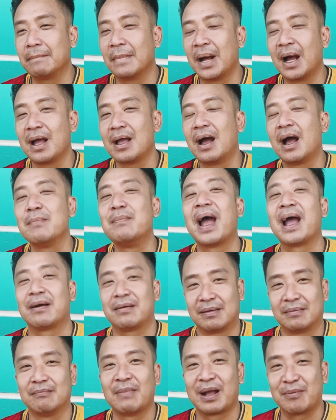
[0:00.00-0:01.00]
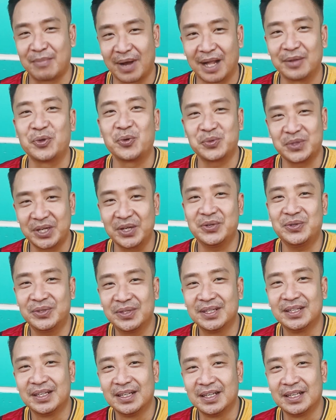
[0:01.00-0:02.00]
hơi hơi bạc bạc mệnh chút xíu
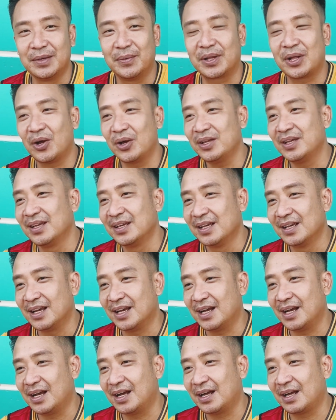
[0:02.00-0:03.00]
nhưng mà thôi à,